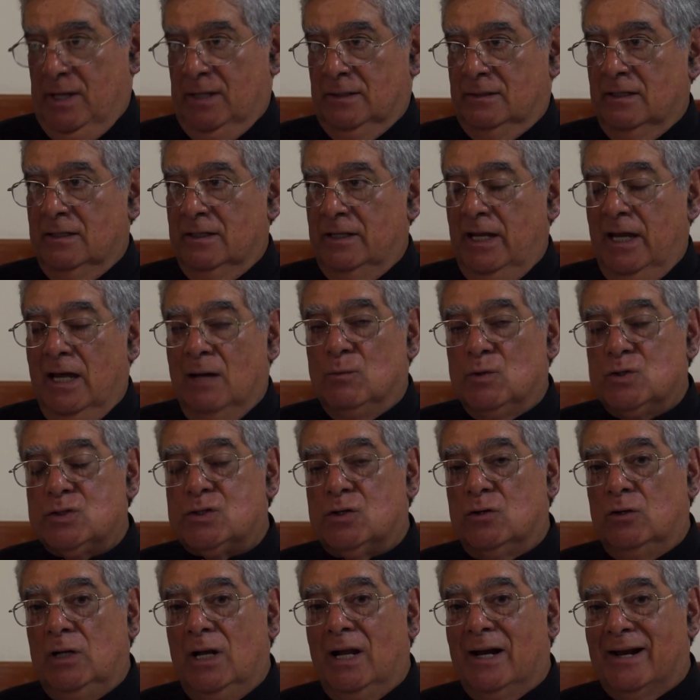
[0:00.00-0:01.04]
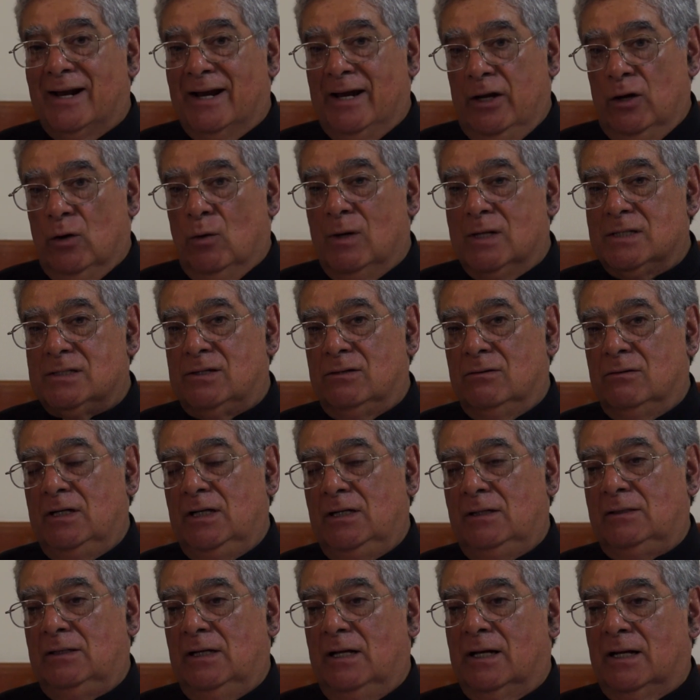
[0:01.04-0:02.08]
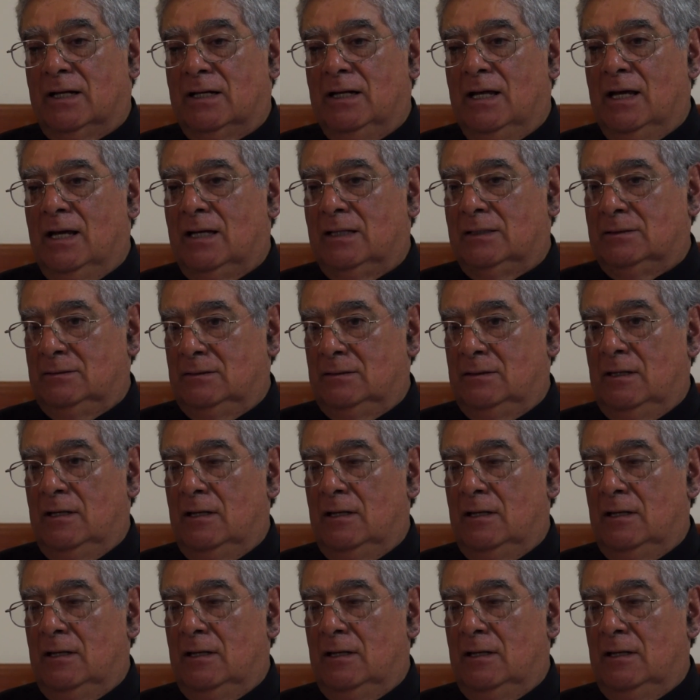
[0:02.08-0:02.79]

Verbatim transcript: pretendíamos con la renovación interna